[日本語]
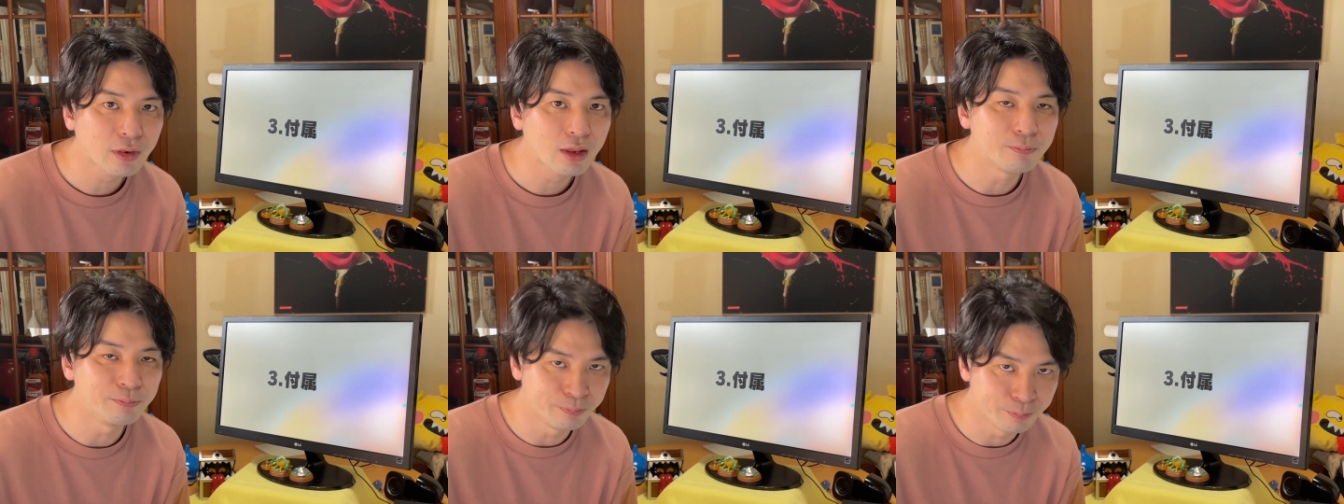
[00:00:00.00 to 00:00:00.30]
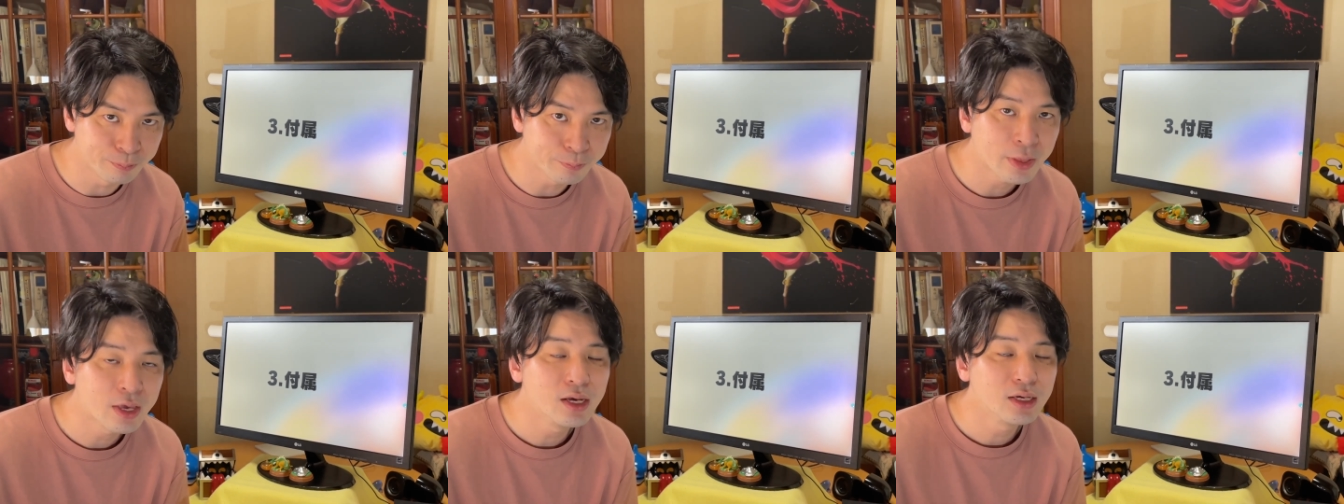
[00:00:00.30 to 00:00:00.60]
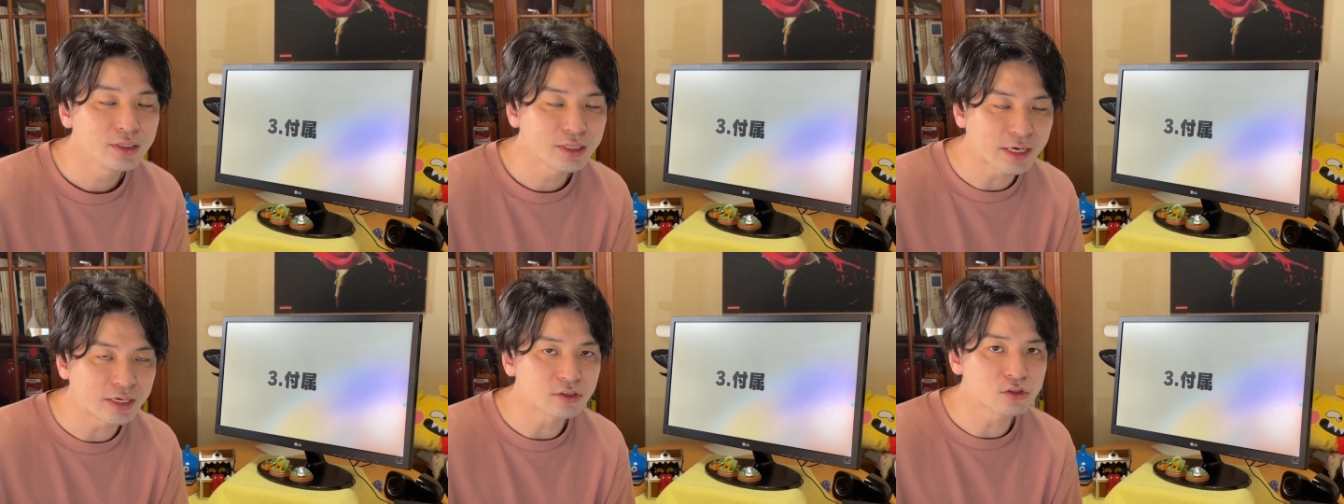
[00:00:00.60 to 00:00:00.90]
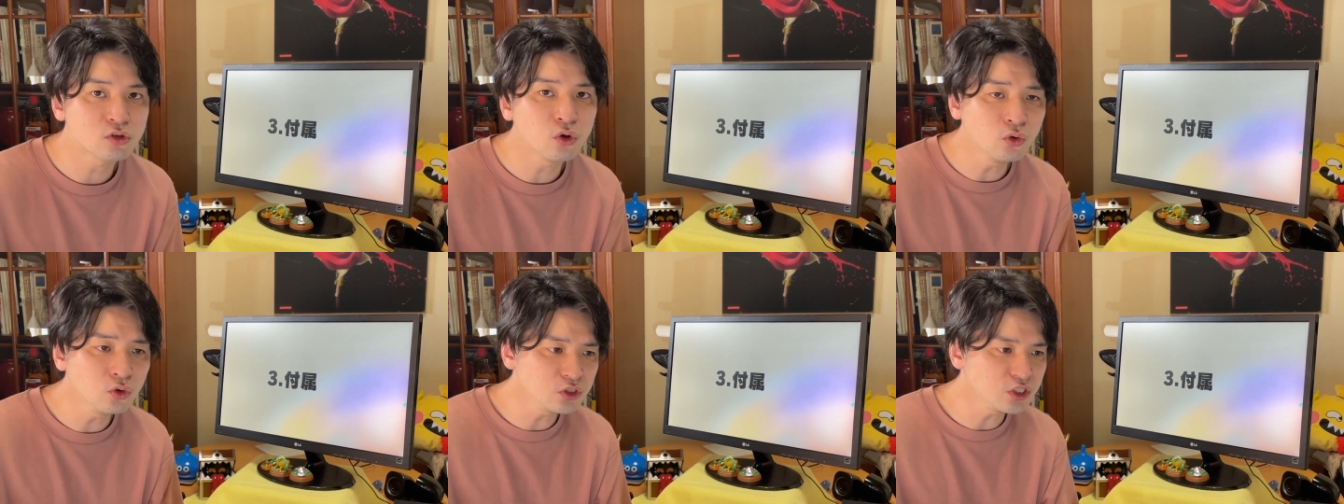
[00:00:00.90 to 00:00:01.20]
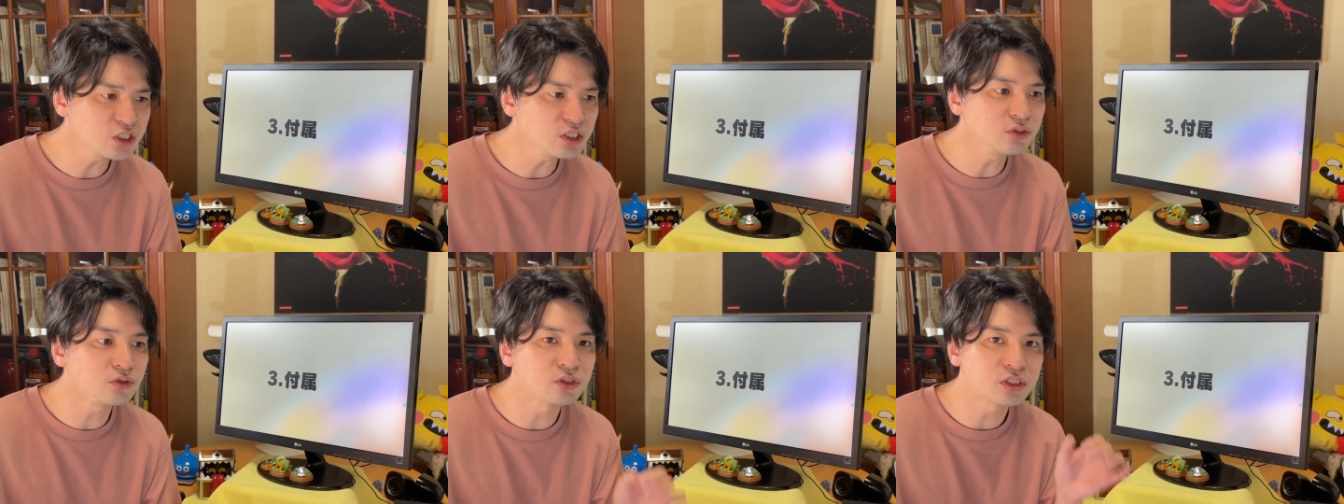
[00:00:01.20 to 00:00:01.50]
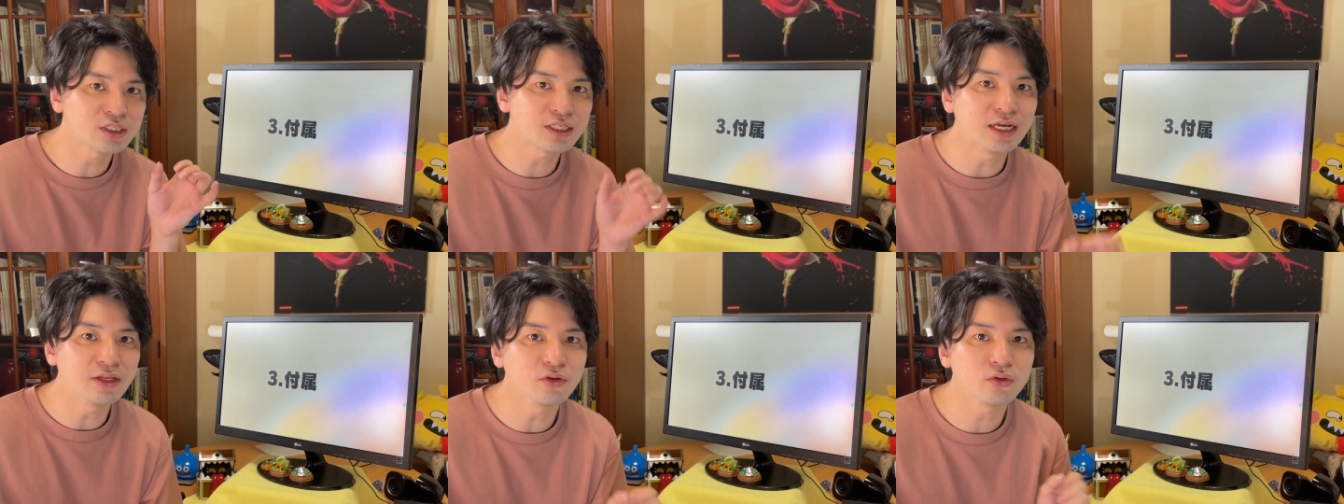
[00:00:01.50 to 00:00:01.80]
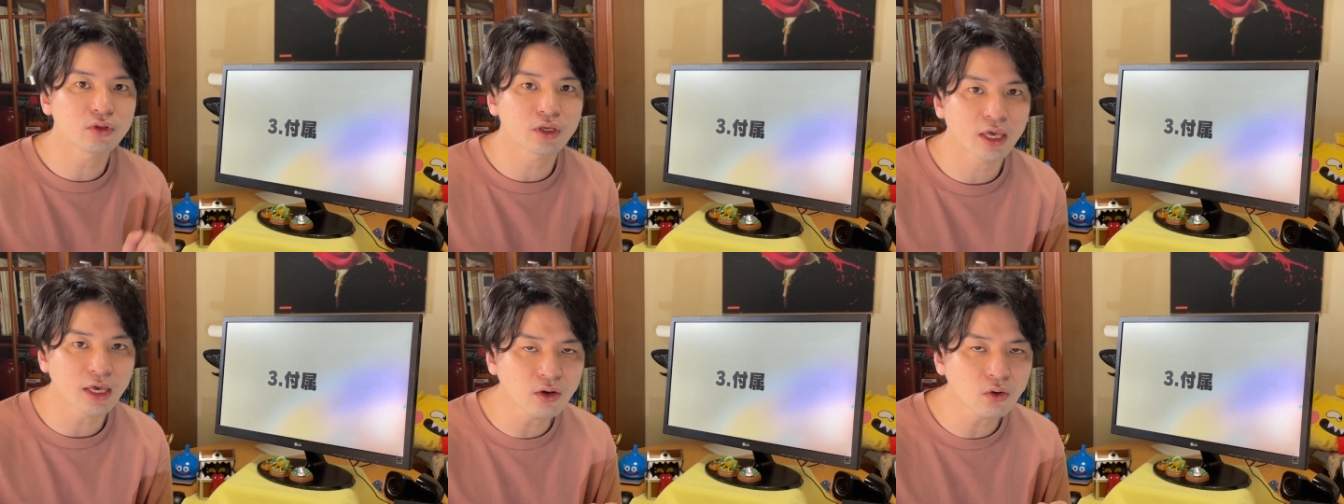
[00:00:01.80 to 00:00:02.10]
うん。で、掃除機の
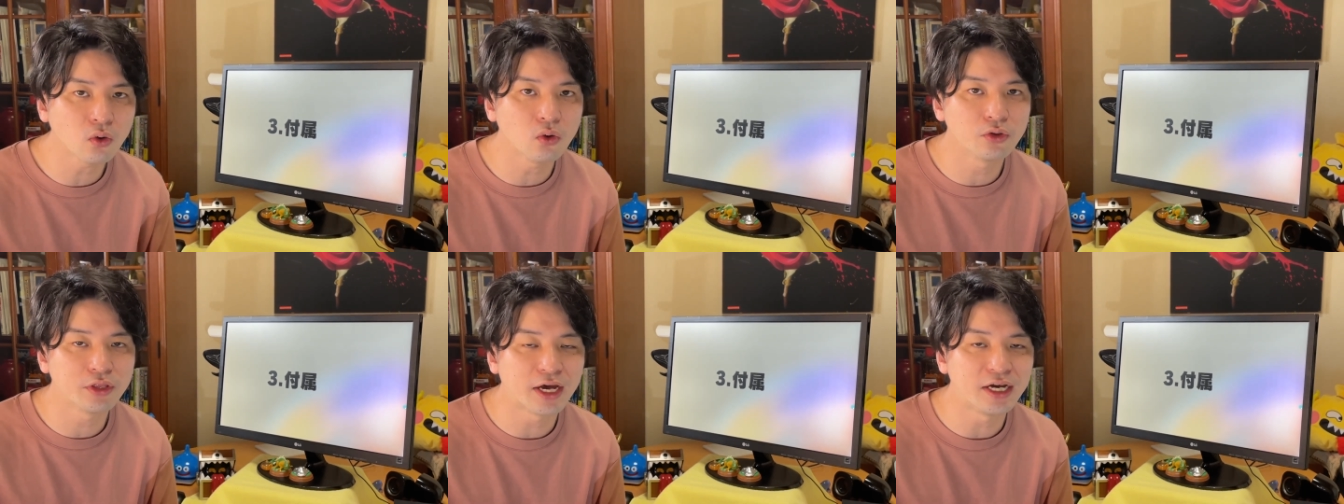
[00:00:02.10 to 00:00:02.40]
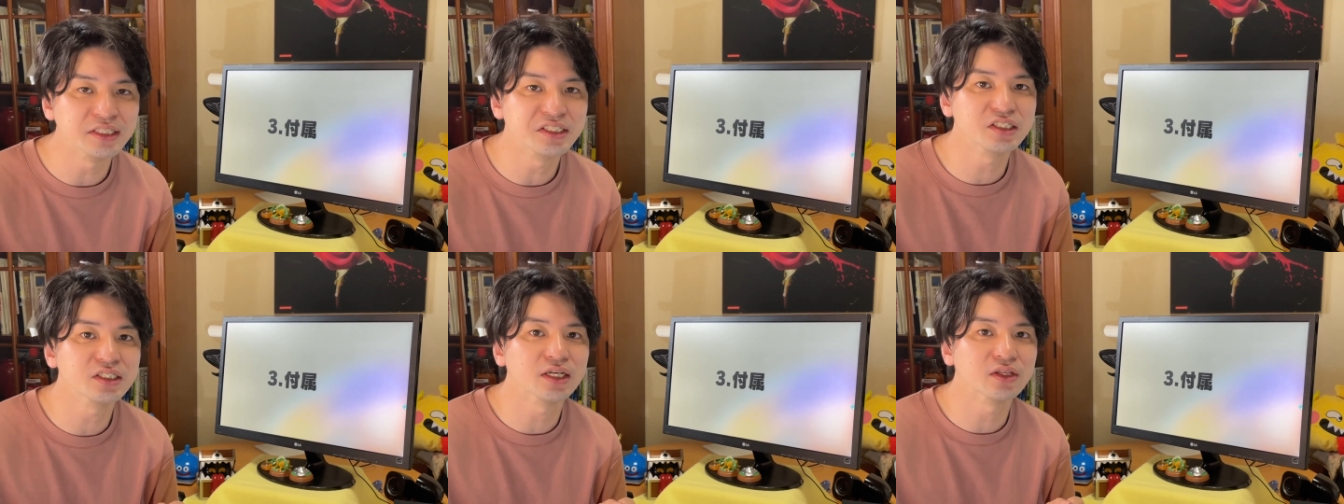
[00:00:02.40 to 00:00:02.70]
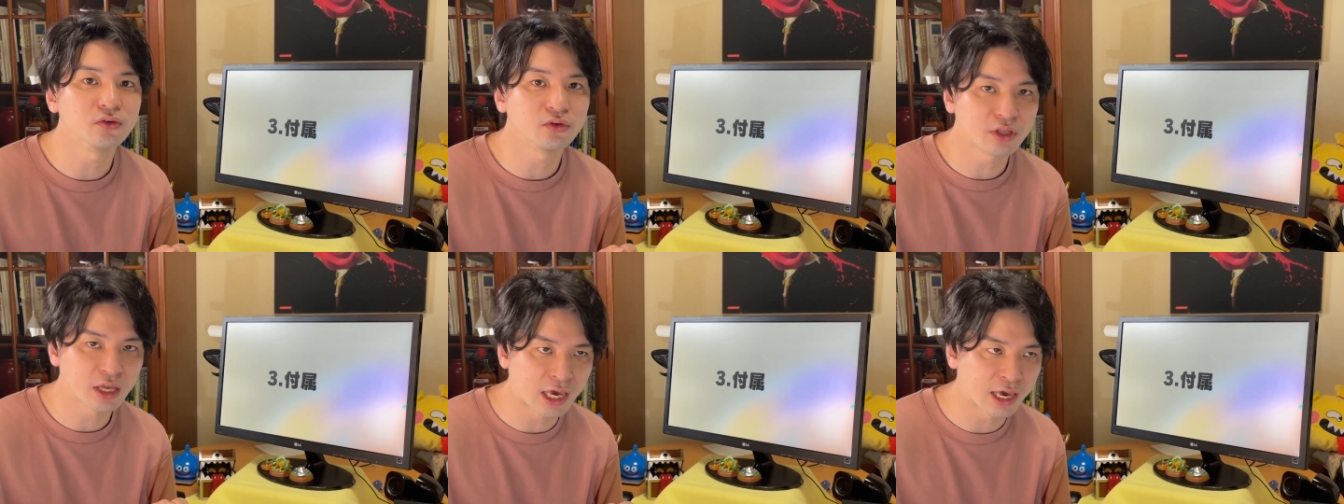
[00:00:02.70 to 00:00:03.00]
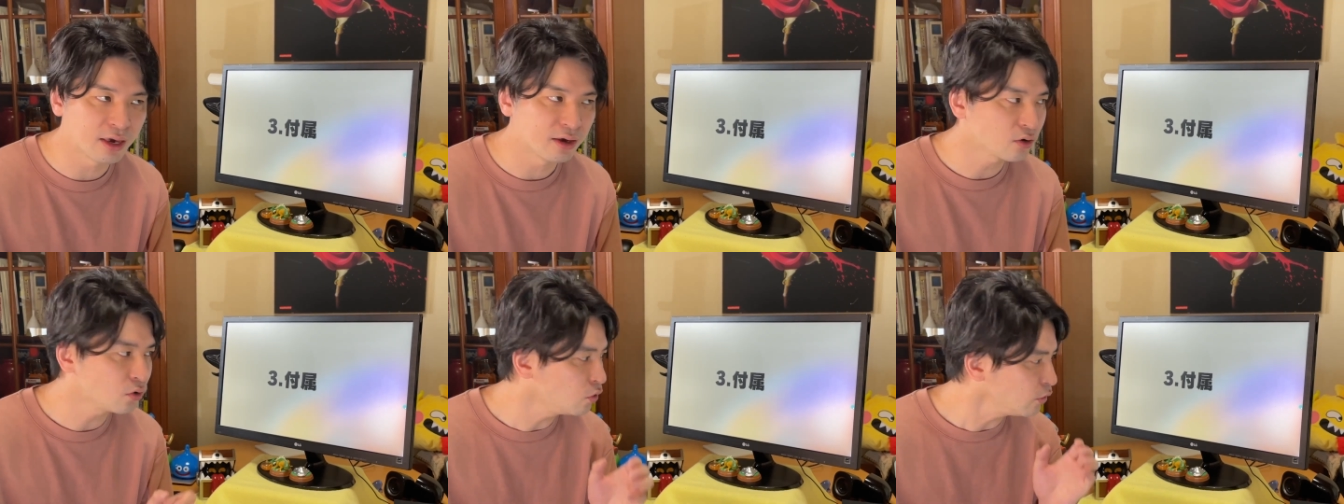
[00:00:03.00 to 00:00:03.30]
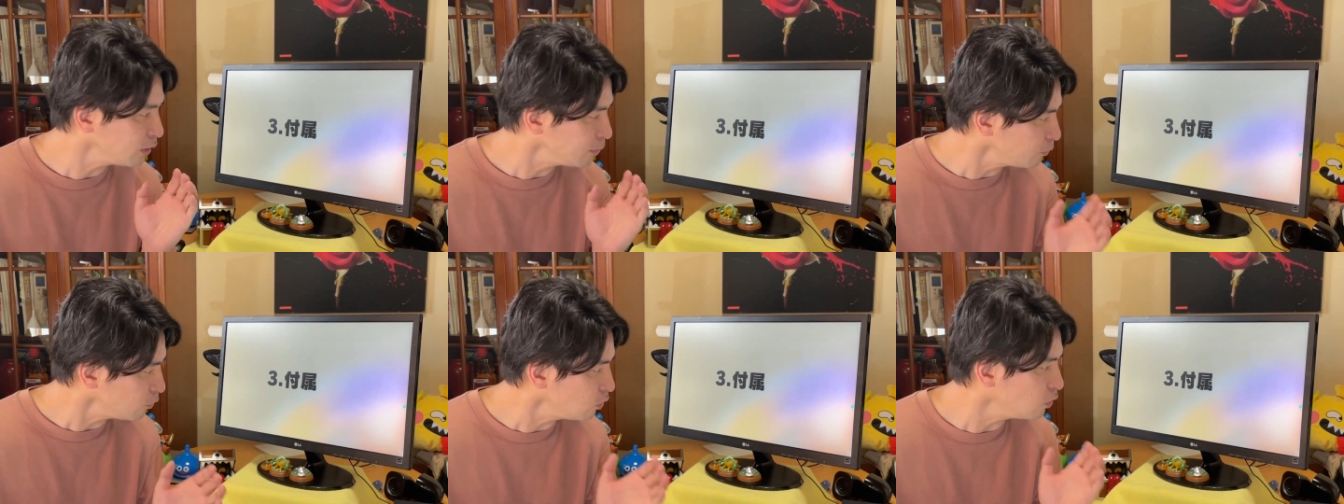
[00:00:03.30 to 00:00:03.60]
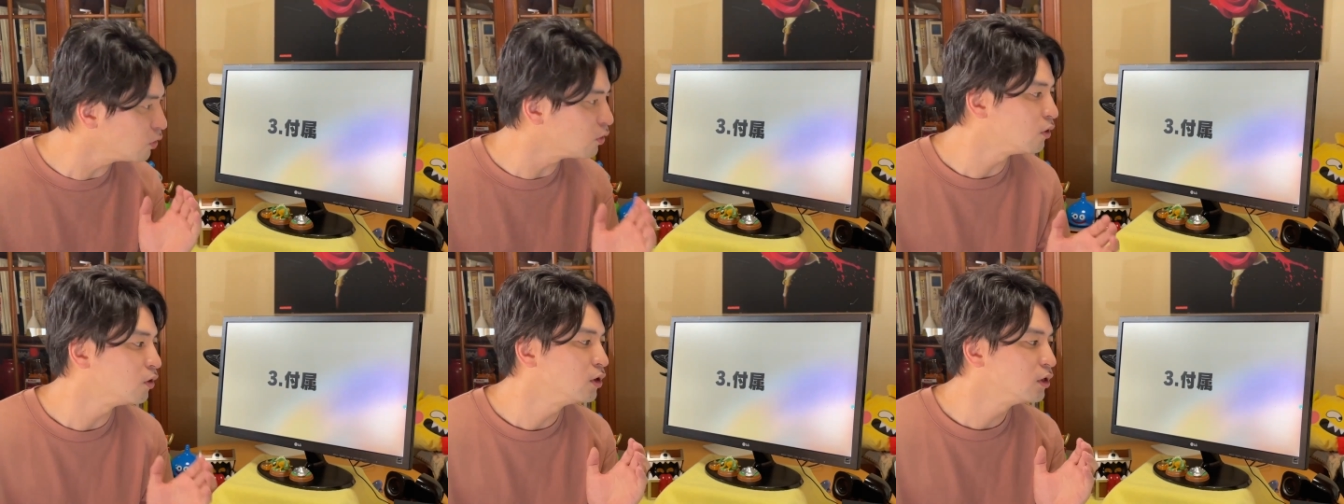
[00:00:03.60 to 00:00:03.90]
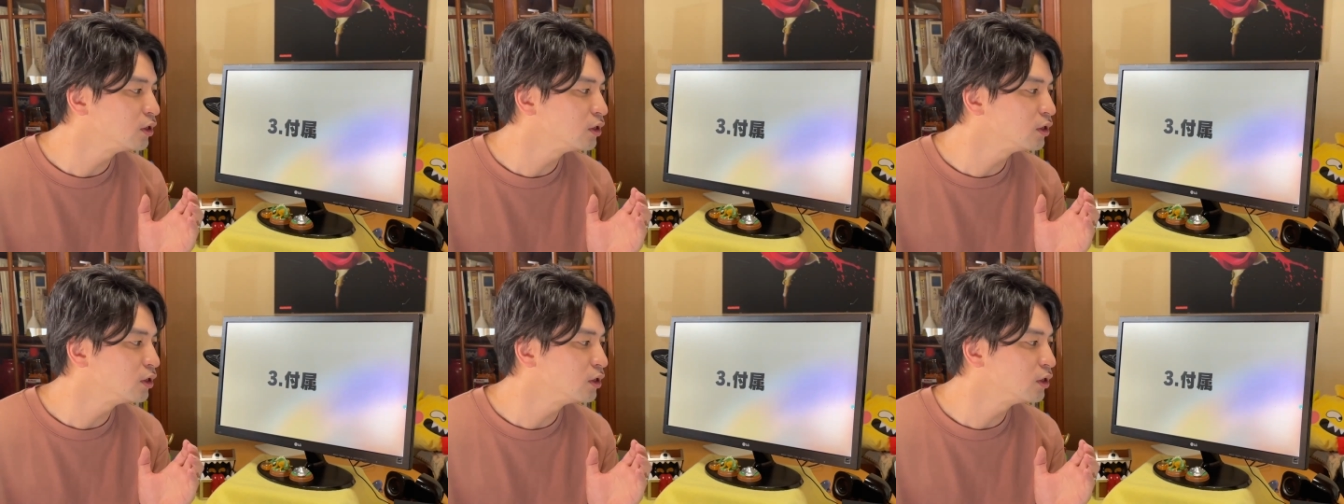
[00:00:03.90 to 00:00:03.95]
スタンドって結構大事なので、これも